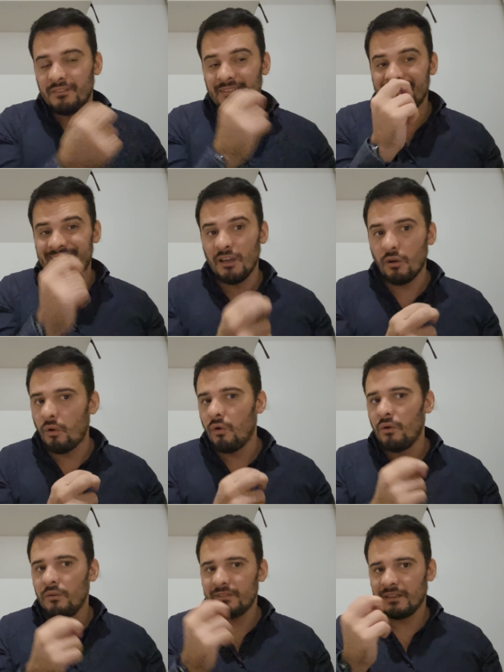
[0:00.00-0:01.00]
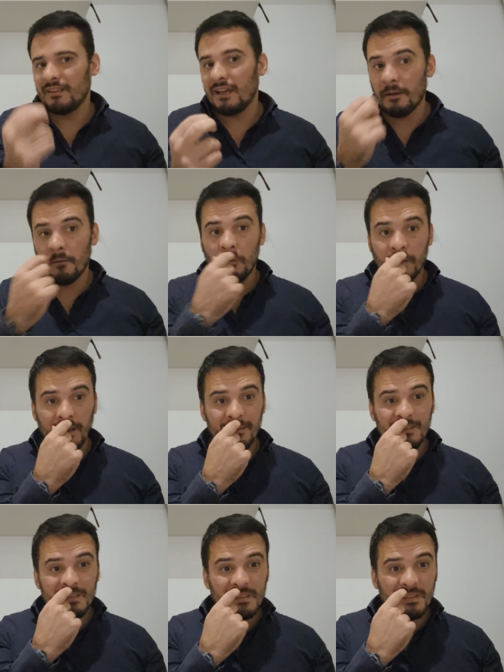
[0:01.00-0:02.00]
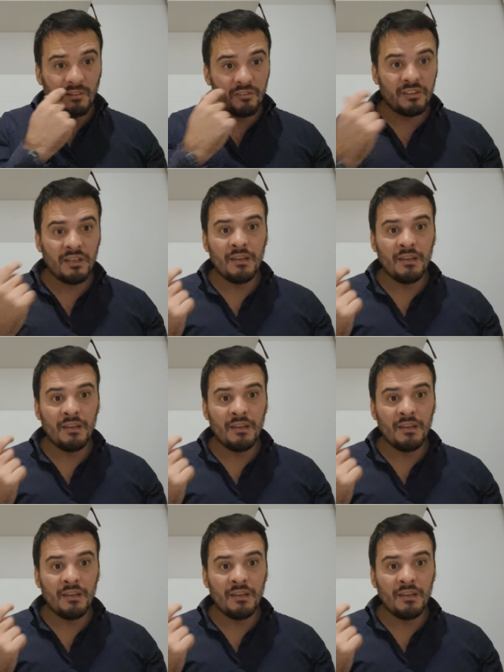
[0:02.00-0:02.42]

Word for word: Zéro. Ça n'a aucun sens.